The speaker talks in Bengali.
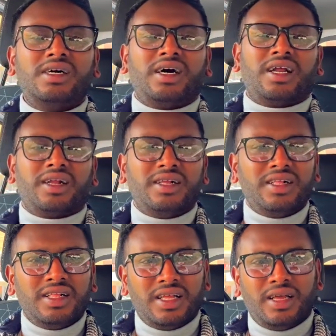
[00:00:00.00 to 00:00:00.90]
আর
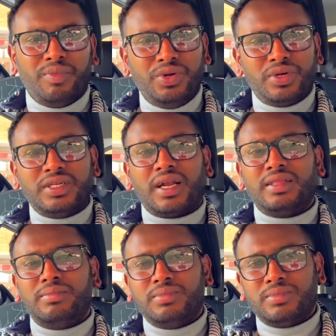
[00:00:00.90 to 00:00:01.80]
এই ভিডিওটি যারা
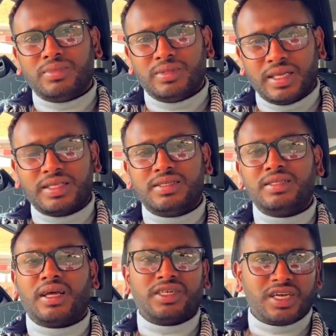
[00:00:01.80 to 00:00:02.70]
দেখতেছেন
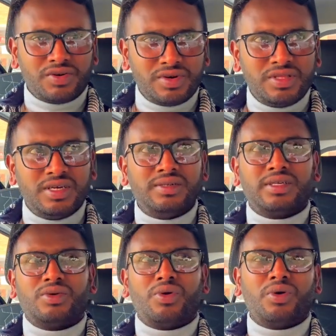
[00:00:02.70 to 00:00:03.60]
তারা শেয়ার করে দিন
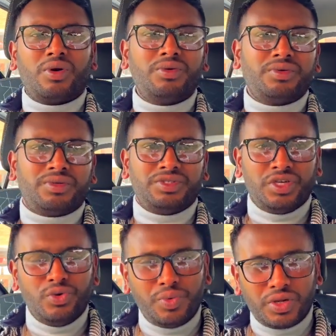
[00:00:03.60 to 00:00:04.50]
যাতে অন্যরাও যিনি
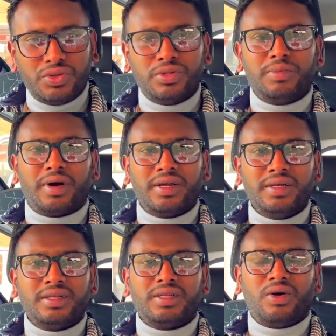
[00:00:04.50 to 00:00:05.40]
উপকৃত হতে পারে
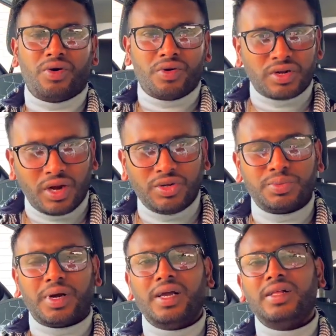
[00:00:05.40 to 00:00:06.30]
অন্যরা সাহস
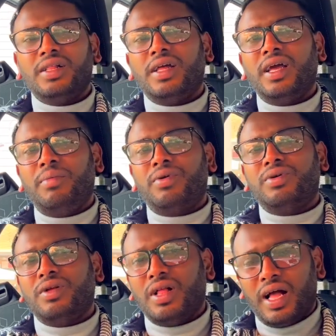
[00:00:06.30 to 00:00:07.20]
পায় এবং
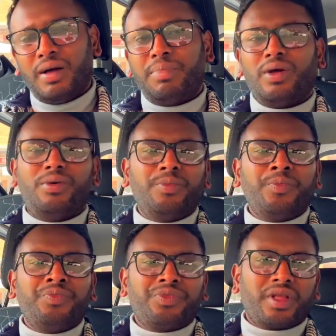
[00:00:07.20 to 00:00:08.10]
আপনারাও
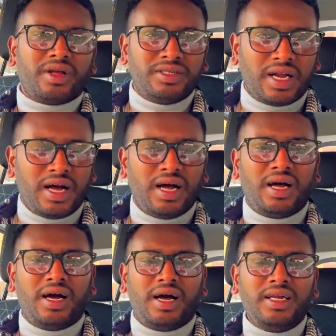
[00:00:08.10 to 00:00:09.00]
যারা
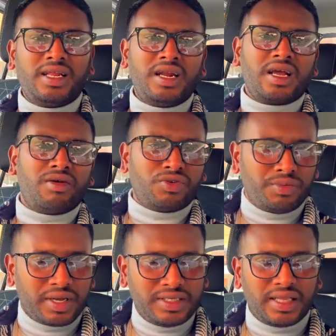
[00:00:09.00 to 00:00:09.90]
জ্ঞান কারণ
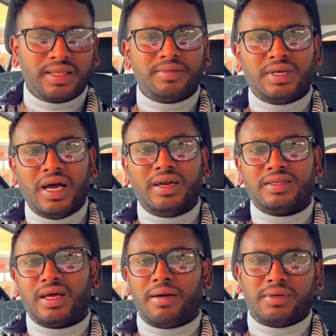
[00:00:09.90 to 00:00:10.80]
সম্পর্কে জানতে চান
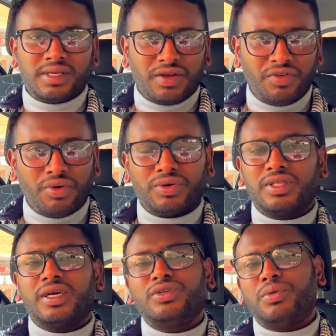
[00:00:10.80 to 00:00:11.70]
তারা আমাদেরকে ফলো করতে
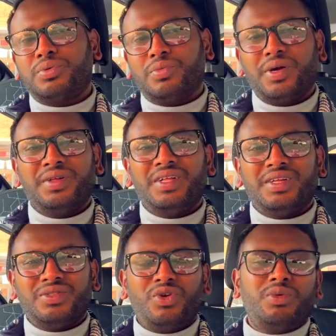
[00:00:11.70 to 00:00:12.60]
থাকেন সবসময়
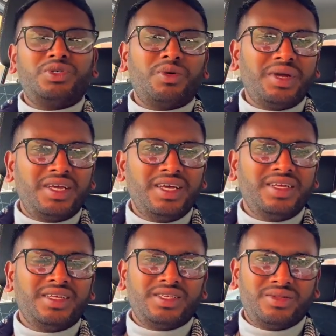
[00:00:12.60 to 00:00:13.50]
ধন্যবাদ সবাইকে
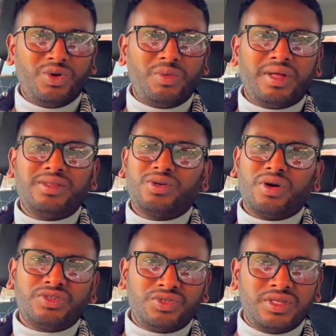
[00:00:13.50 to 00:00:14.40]
ধন্যবাদ সকল
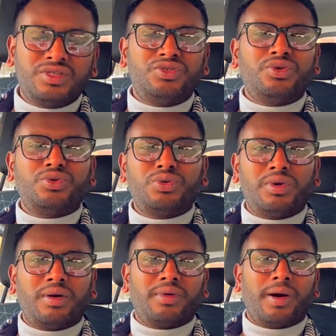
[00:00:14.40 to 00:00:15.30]
স্টুডেন্টদের জন্য
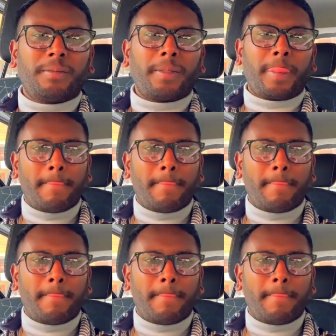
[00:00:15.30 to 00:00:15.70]
শুভকামনা